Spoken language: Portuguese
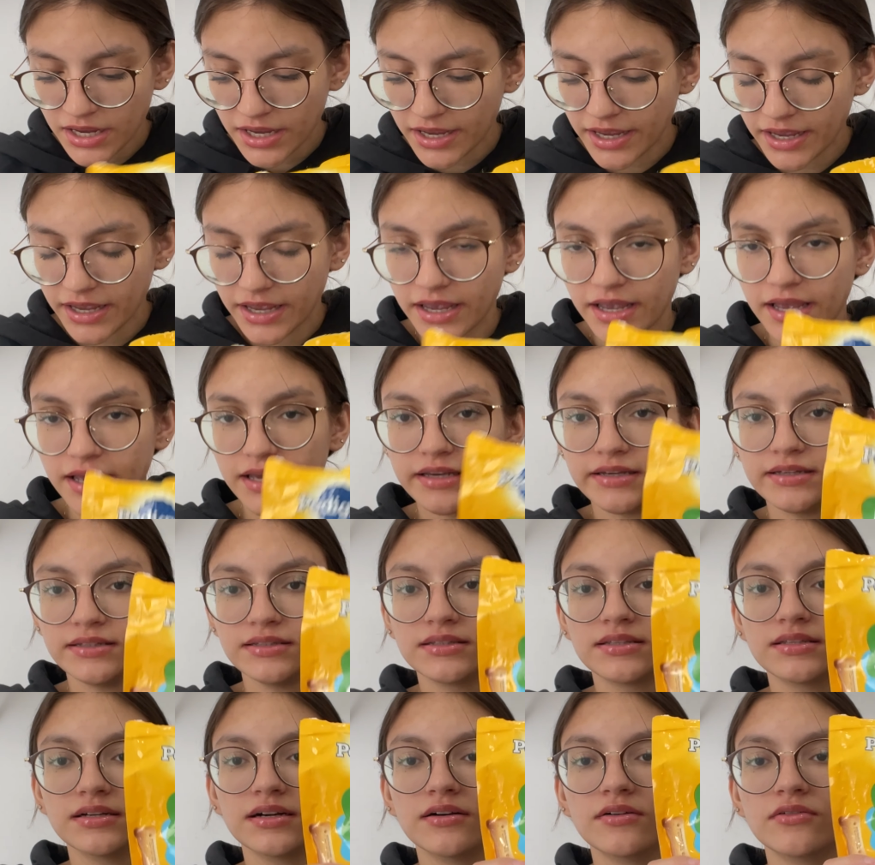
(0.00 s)
É,
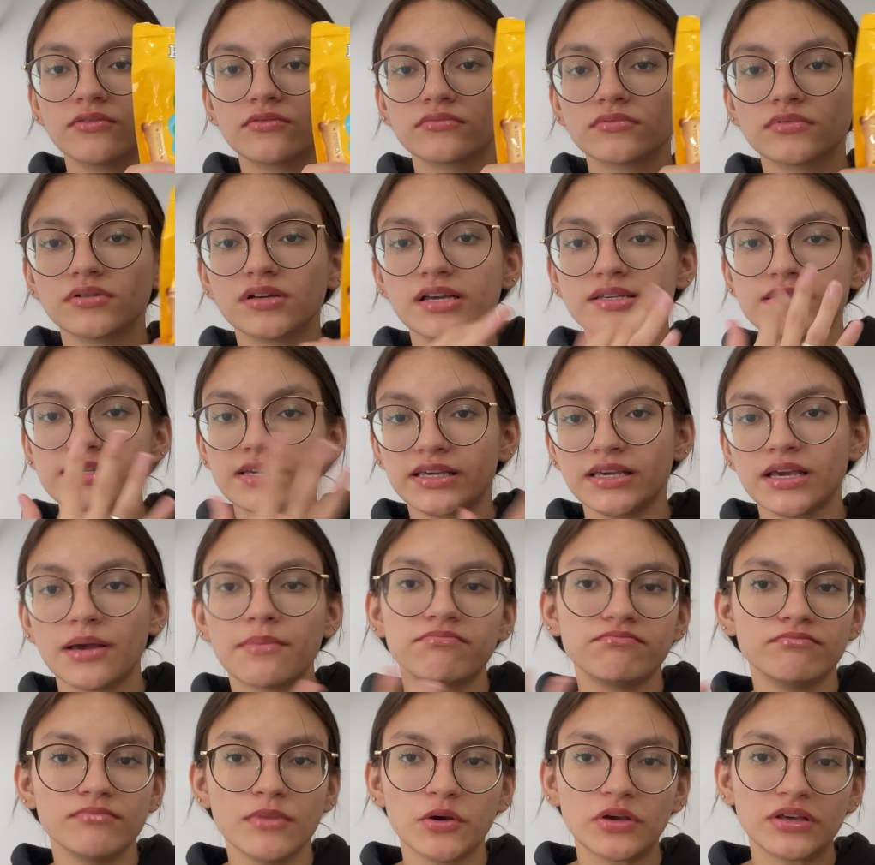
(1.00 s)
então, esse aqui é
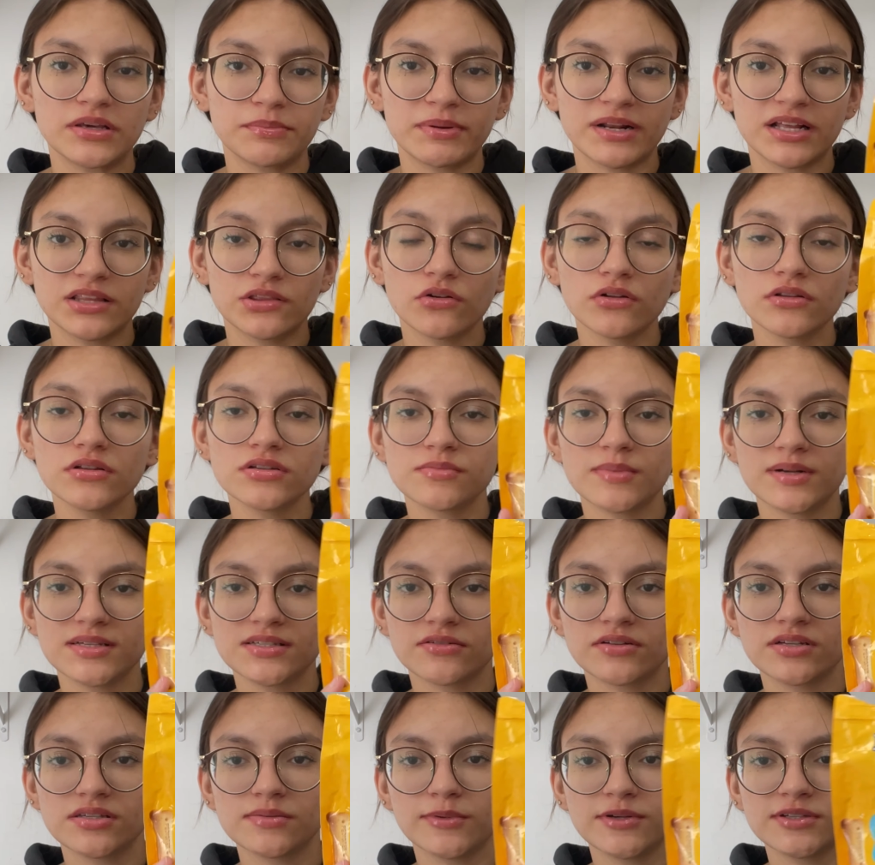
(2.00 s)
meio que pra todos, mas eu
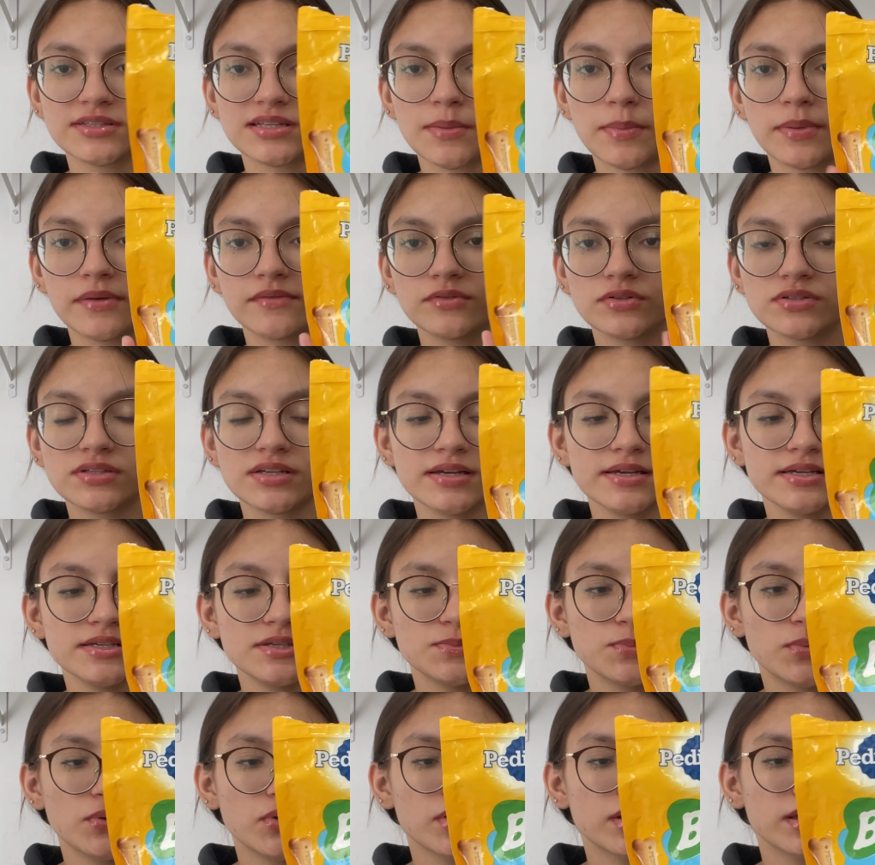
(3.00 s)
quis mostrar pra vocês
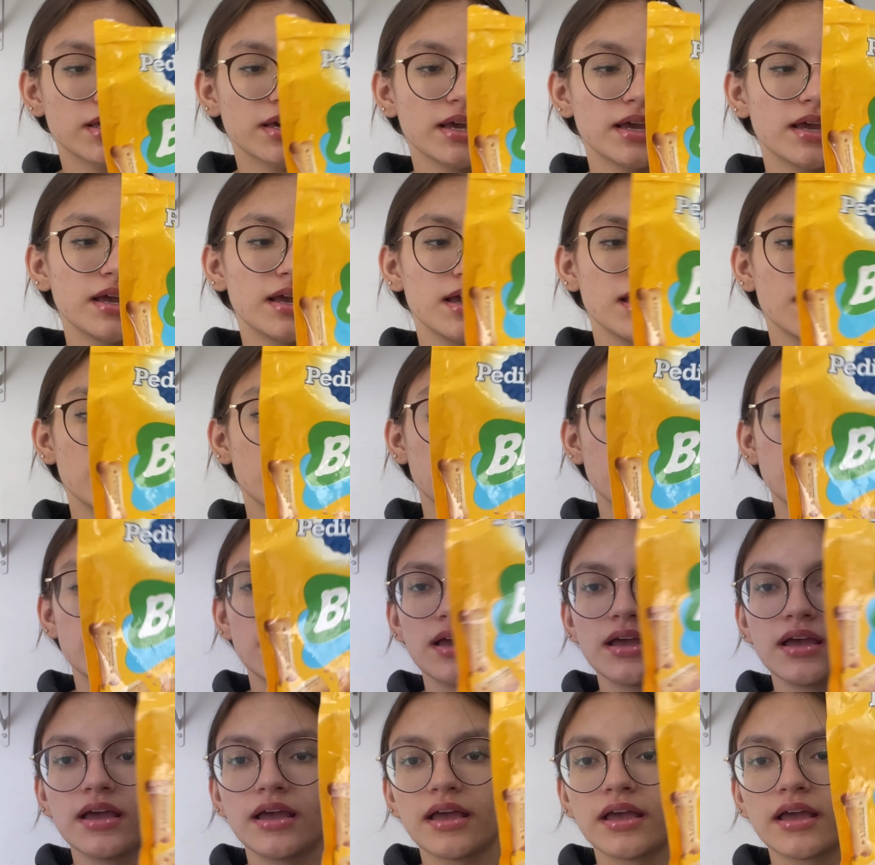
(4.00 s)
porque é,
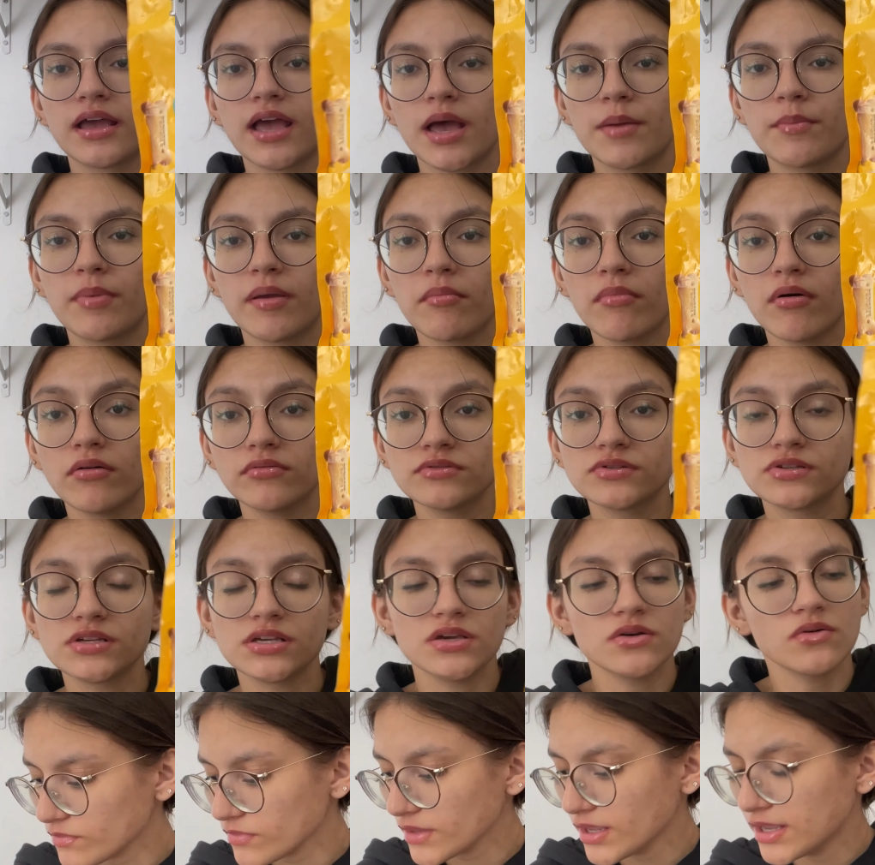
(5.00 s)
é bem bonzinho.
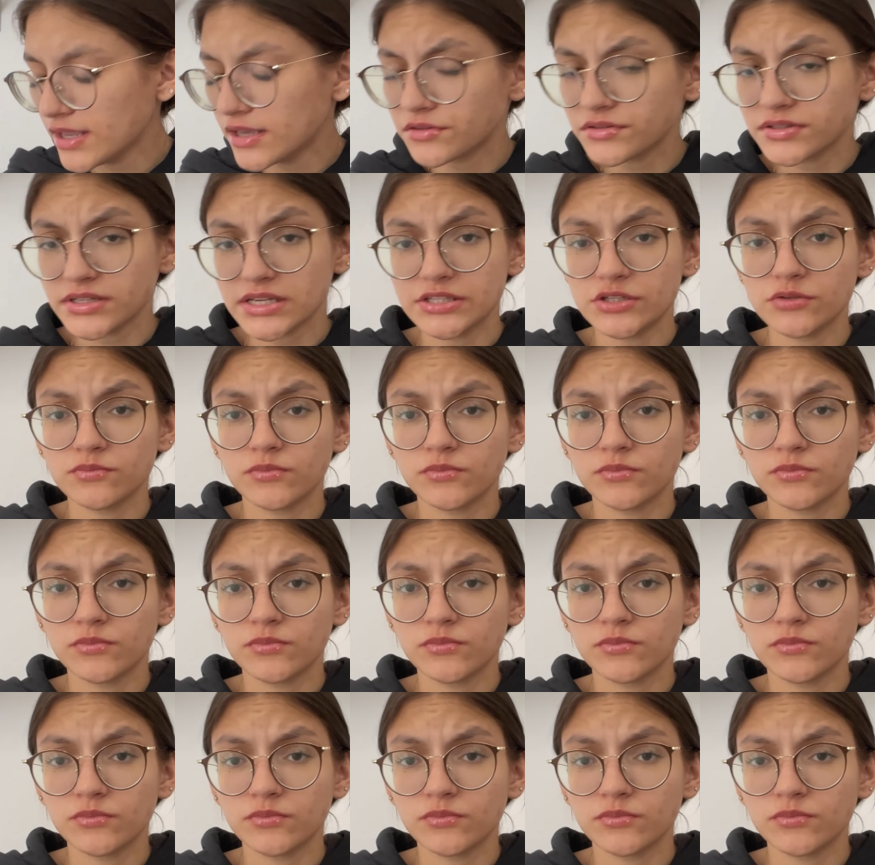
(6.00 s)
Eu não sei se o